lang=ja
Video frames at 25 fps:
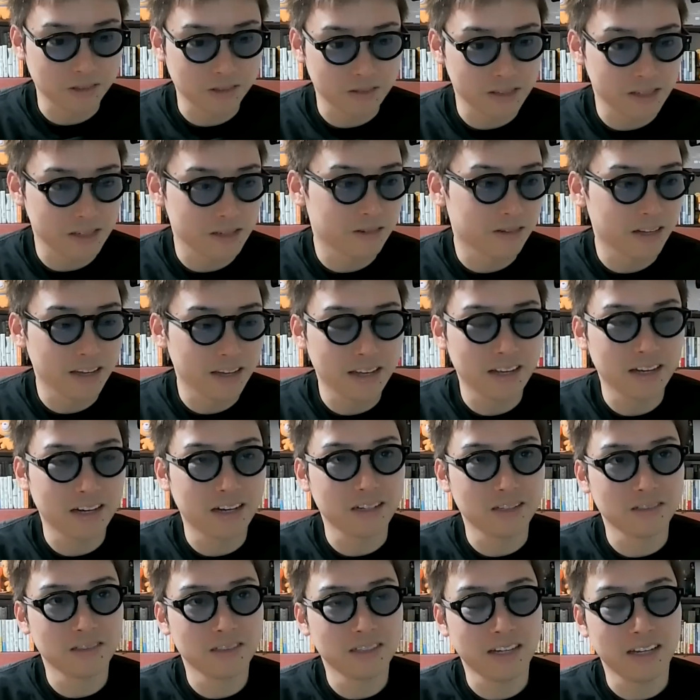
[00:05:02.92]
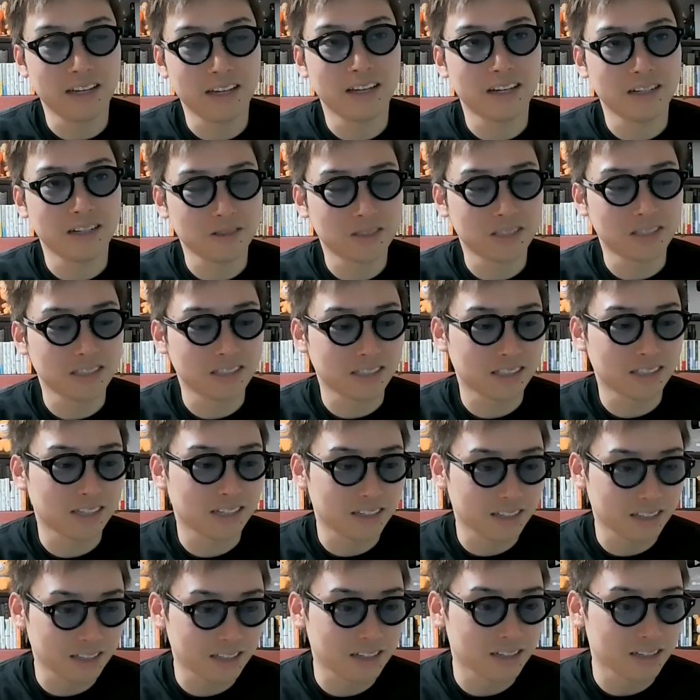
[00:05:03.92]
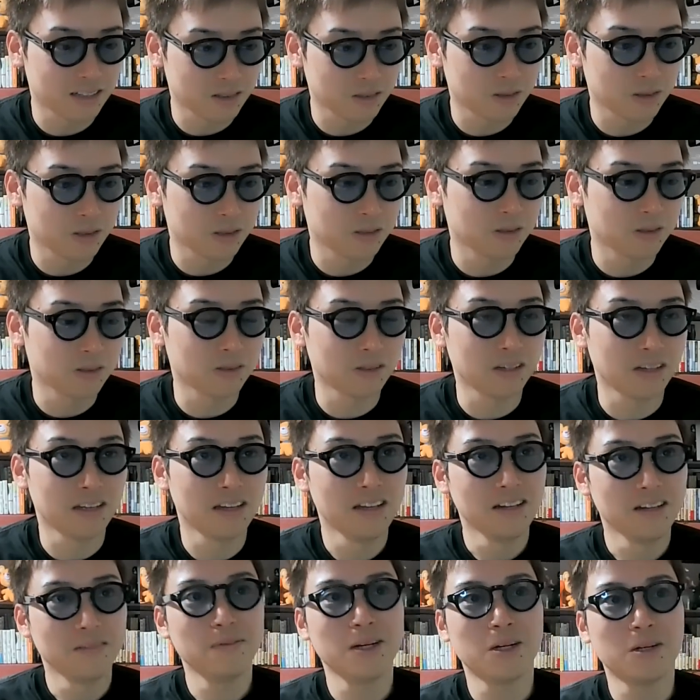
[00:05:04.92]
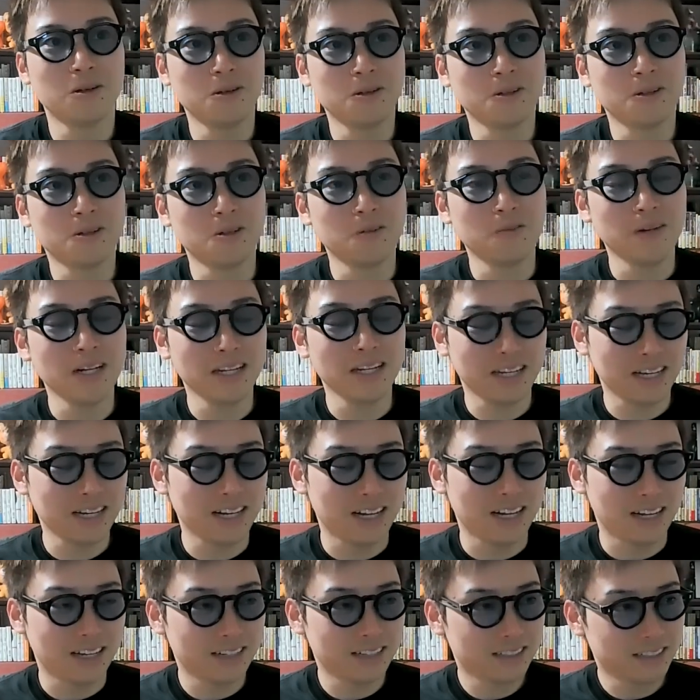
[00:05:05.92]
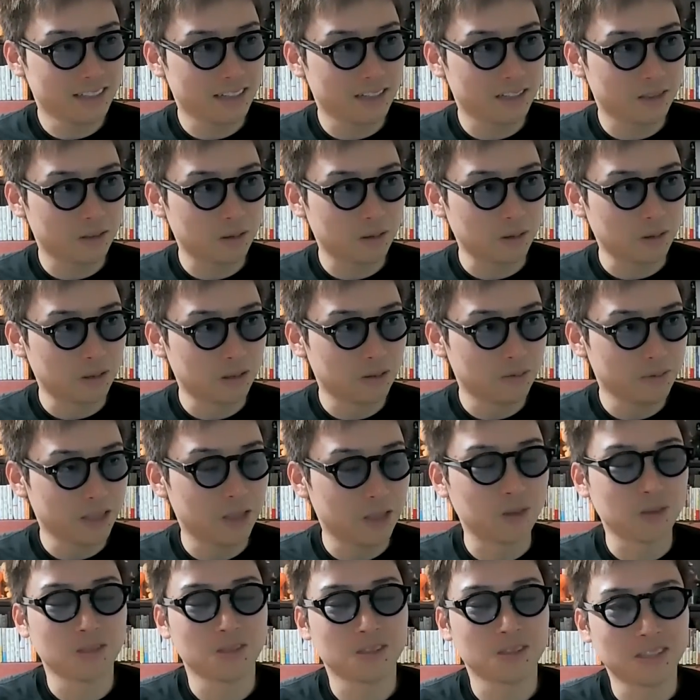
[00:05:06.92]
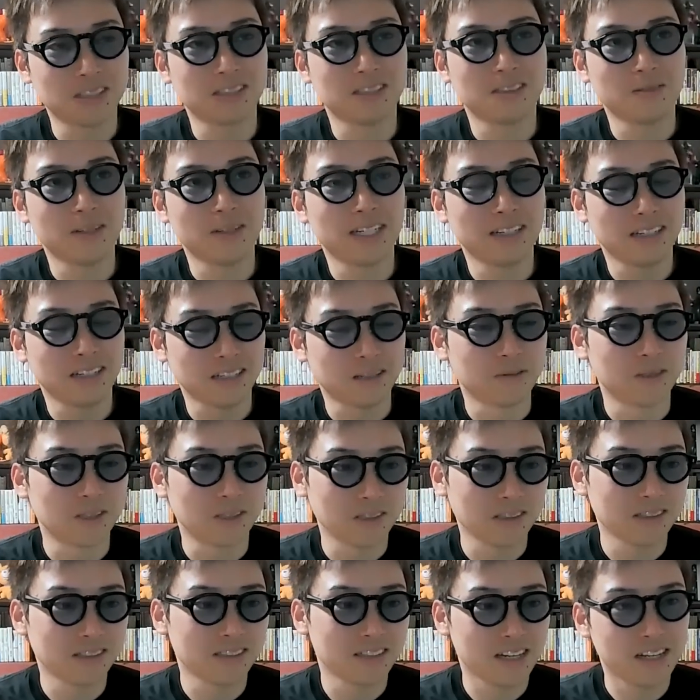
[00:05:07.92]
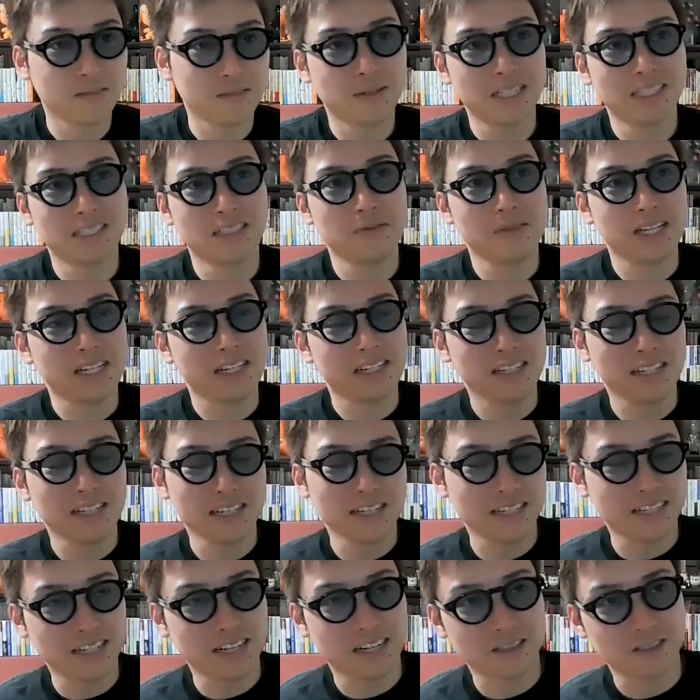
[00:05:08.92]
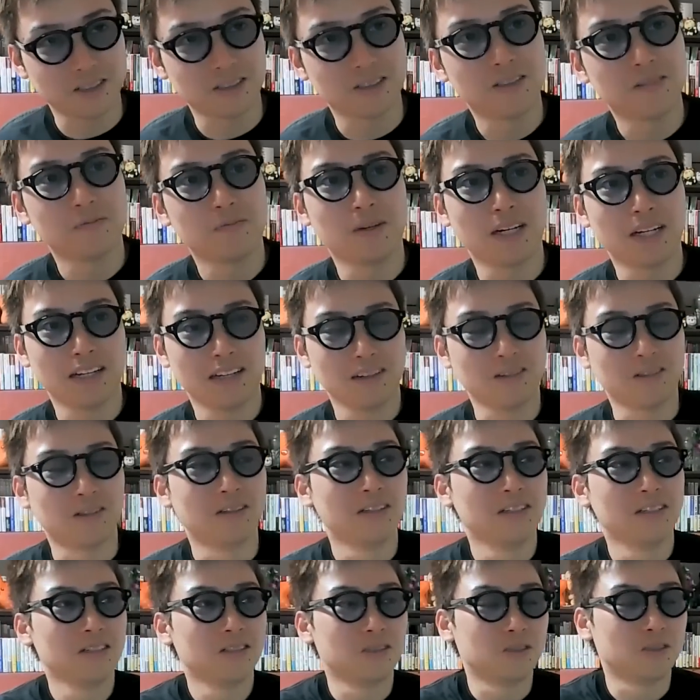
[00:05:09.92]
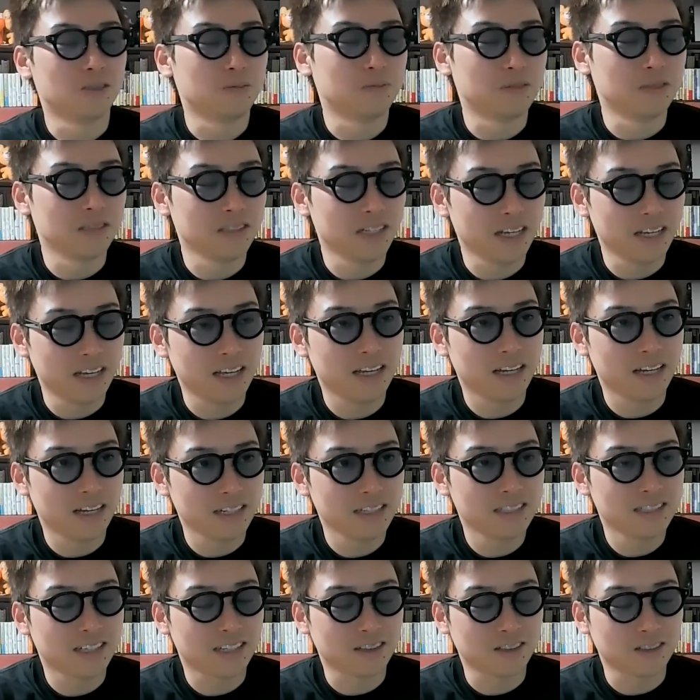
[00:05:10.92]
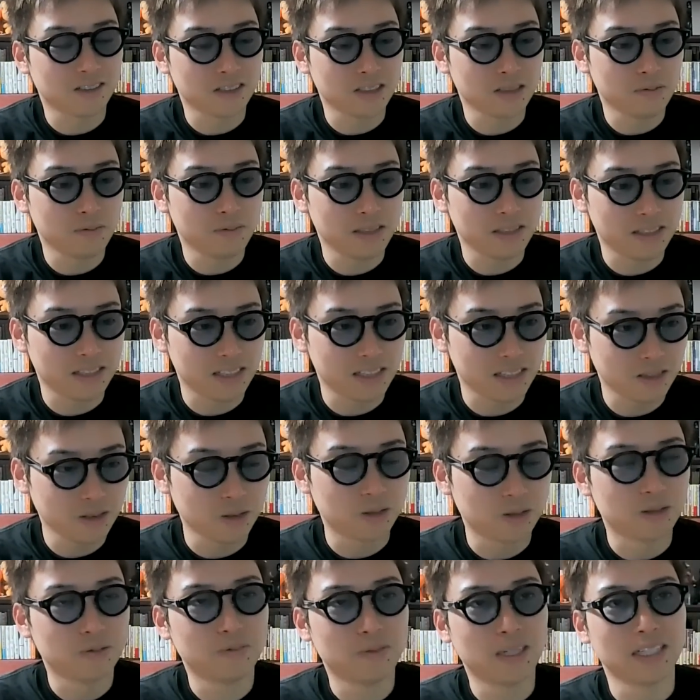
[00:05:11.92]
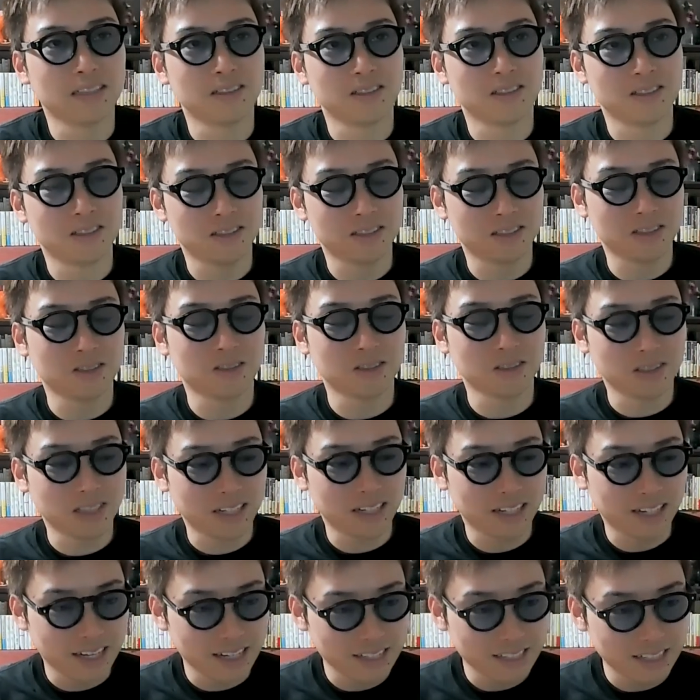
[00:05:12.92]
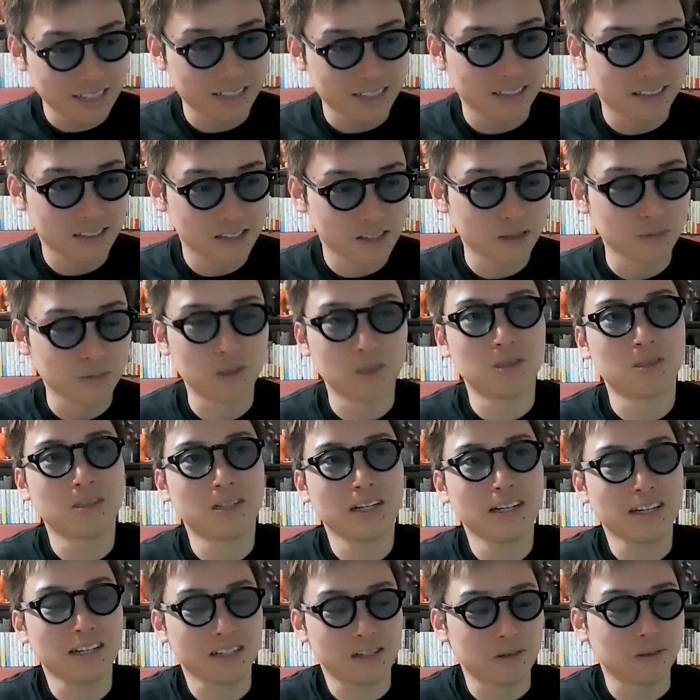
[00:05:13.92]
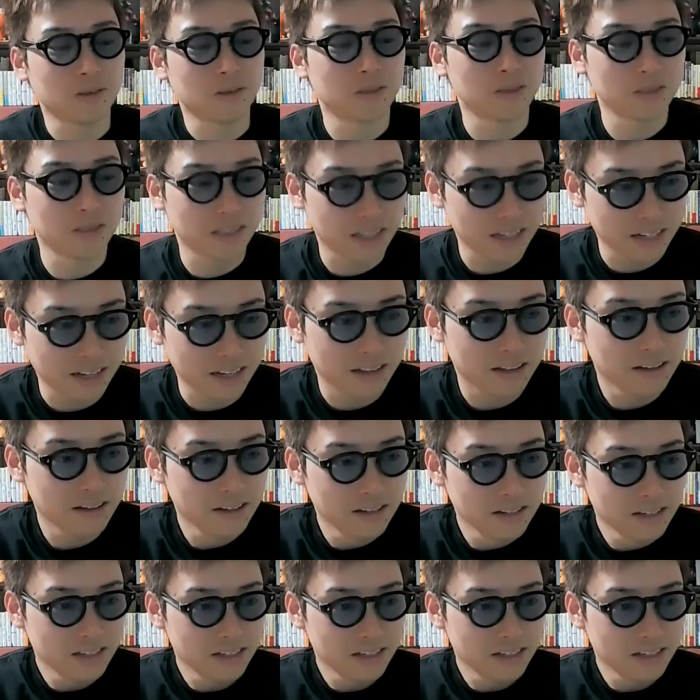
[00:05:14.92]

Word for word: のすごい勢いで AI を進化させているということで、まあ、ここまでが、まあ、補足説明的なものですね。まあ、ジェミニに至るまでのオープン AI、チャット GPT と、まあ、Google との戦いなんですけども、ここからが今日の本題で。